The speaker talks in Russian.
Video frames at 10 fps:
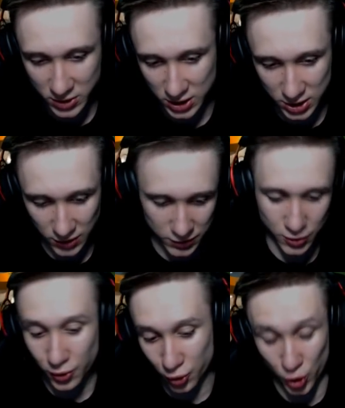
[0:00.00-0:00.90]
естественно,
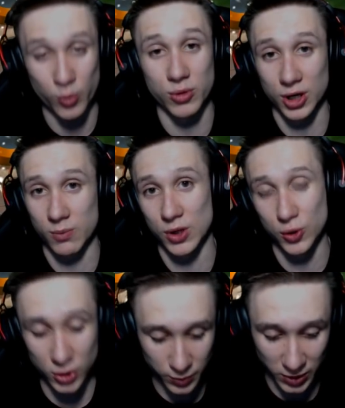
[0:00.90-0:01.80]
все, кроме
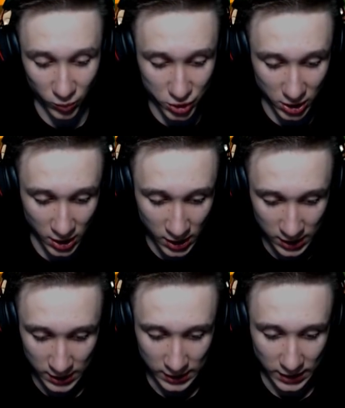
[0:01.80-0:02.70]
мега-миньона, потому что
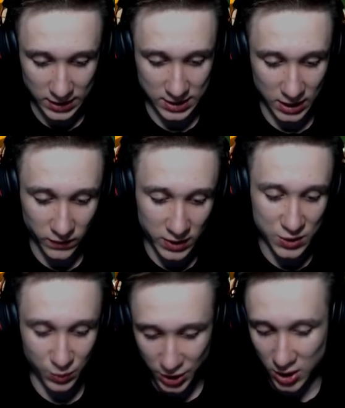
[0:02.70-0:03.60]
за
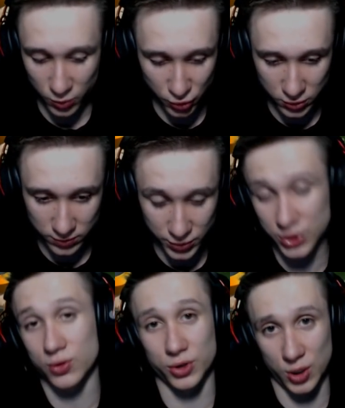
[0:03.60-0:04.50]
20 мега-мух
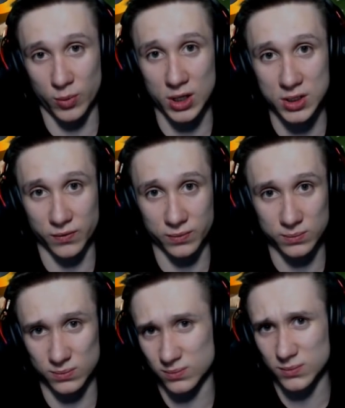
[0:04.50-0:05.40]
100 гемасов
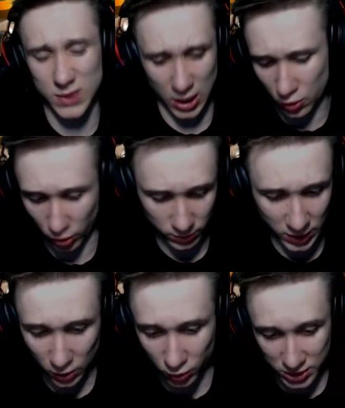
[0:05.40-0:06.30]
Такое,
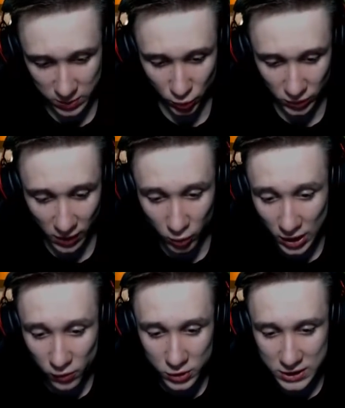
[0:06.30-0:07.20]
такое себе
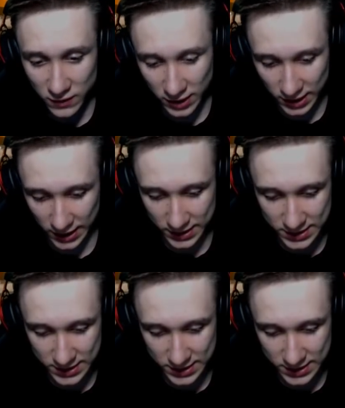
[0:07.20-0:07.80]
удовольствие, крайне